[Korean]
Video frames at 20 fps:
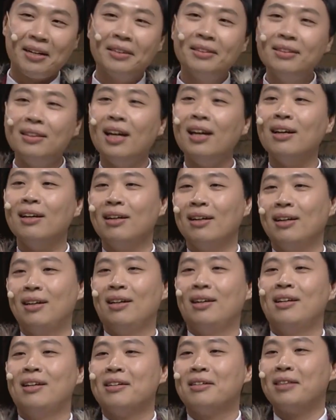근데
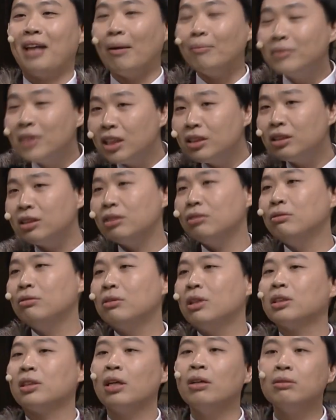
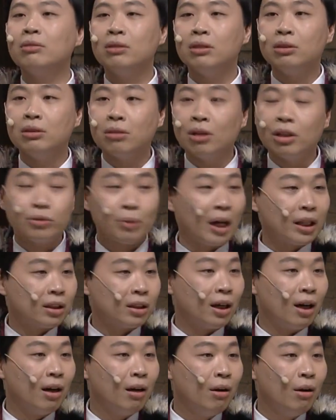남자친구가 사연을 신청해서
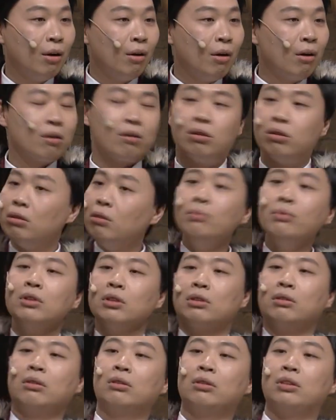왔다
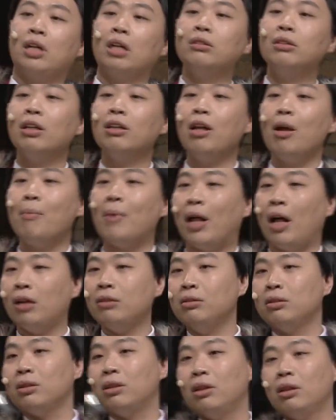그러면 그거는 생색 낼만
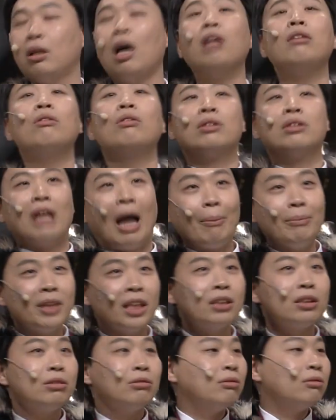하지 나는 여기
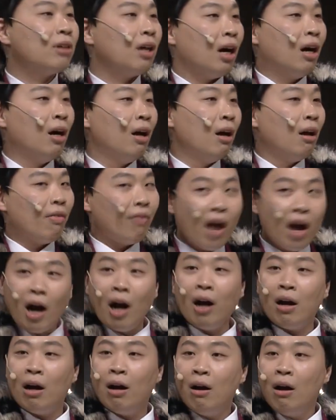남자친구가
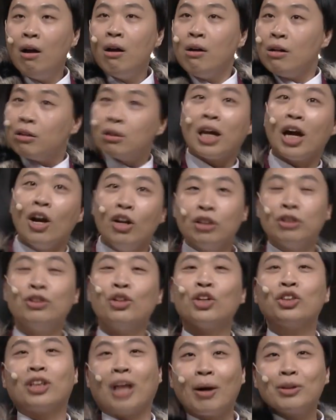내가 사연
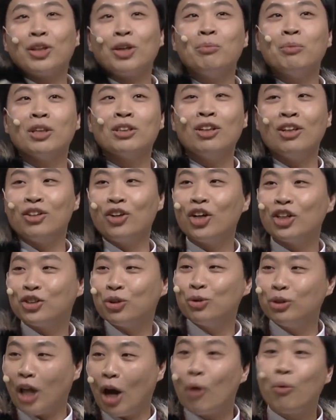신청해서 당첨돼서
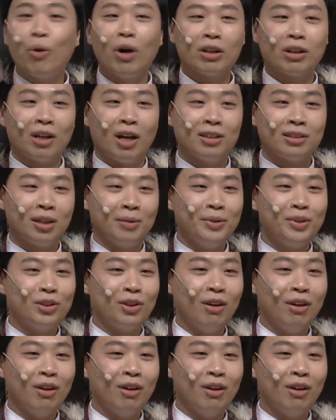여자친구를 데리고 왔다 하는 사람